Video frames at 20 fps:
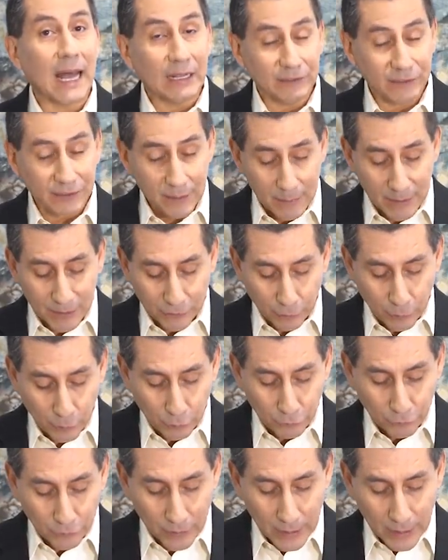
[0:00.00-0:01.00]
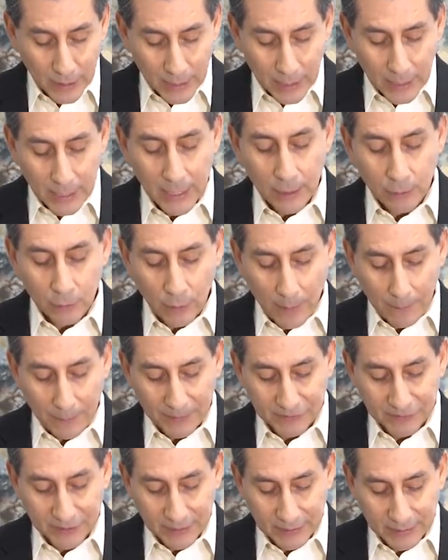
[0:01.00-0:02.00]
a sí mismos y no
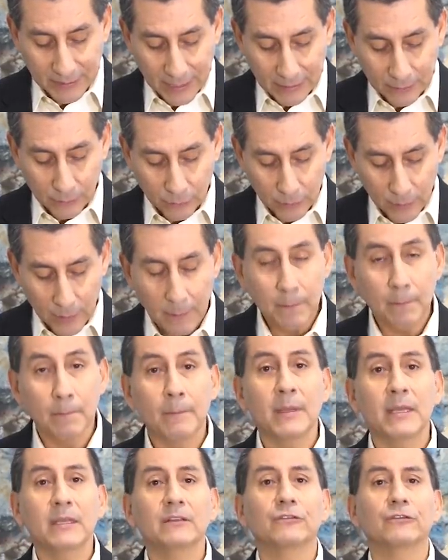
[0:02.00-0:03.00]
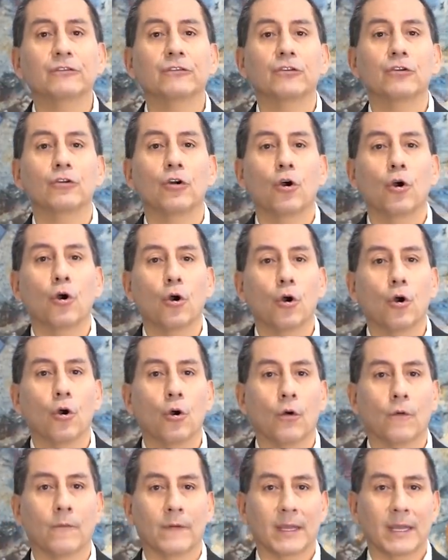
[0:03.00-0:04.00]
apacentaron mis
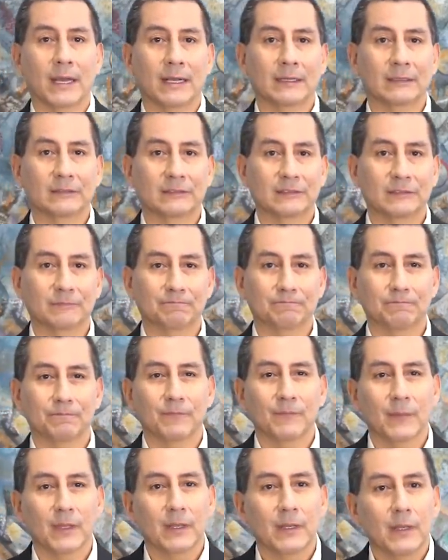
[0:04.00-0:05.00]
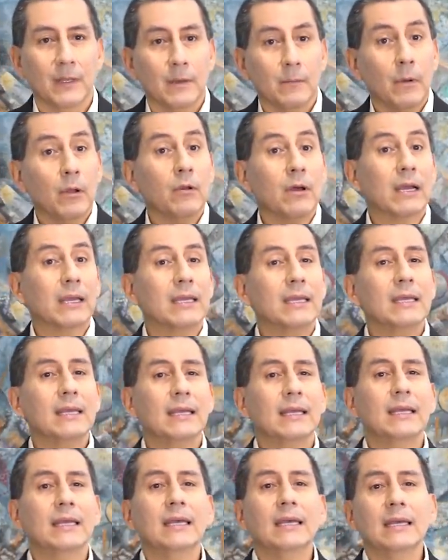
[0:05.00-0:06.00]
ovejas. Bueno,
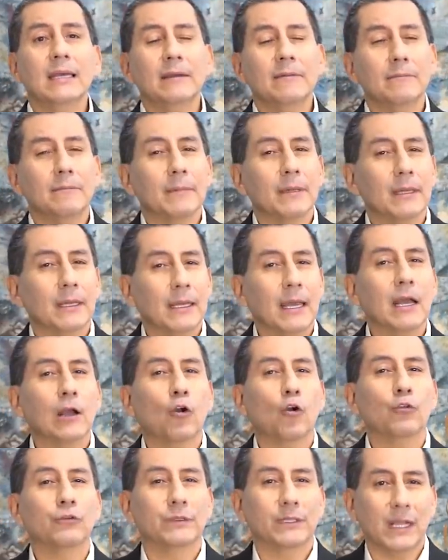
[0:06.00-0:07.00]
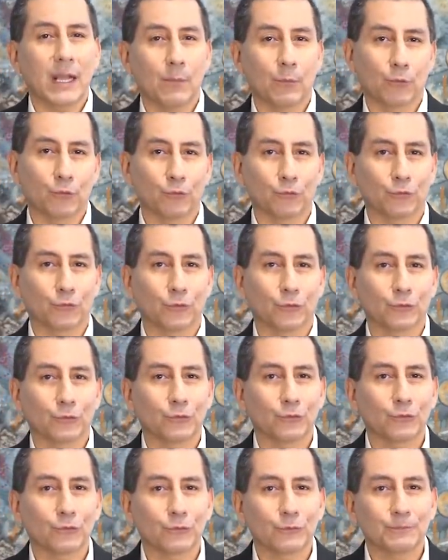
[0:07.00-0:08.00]
aquí que encontramos
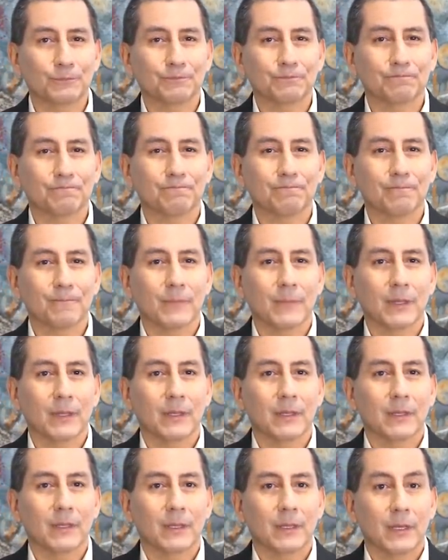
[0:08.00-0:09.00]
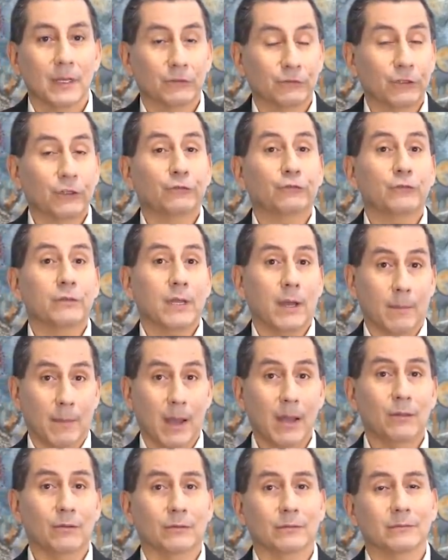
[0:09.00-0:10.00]
nosotros. Este es un
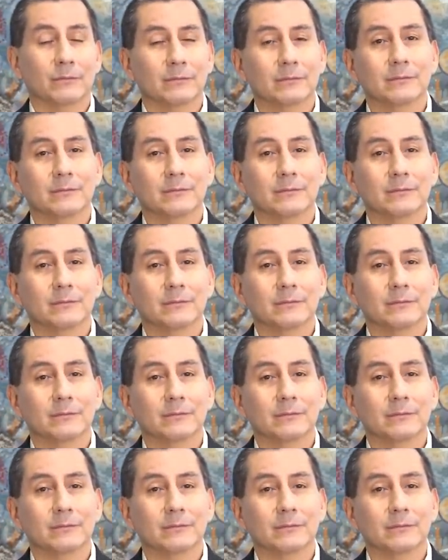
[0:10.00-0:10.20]
llamado